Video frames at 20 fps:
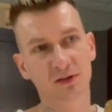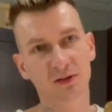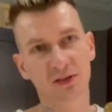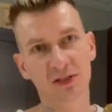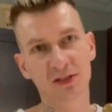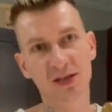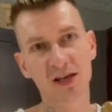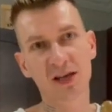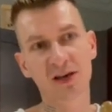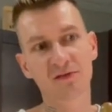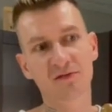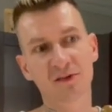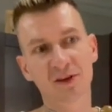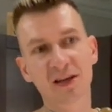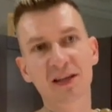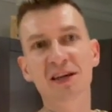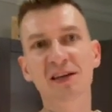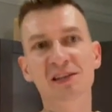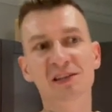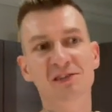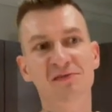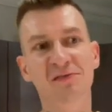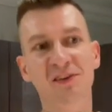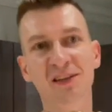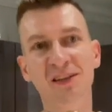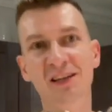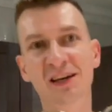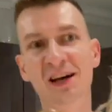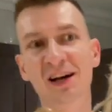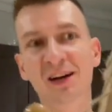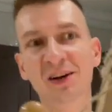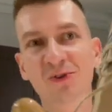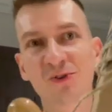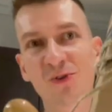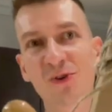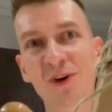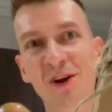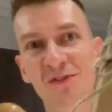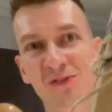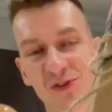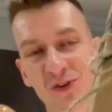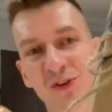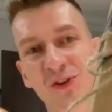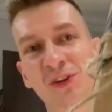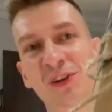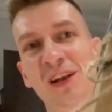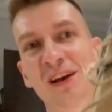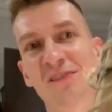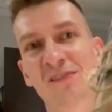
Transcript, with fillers: Дерево, лес, вода, горы, все это для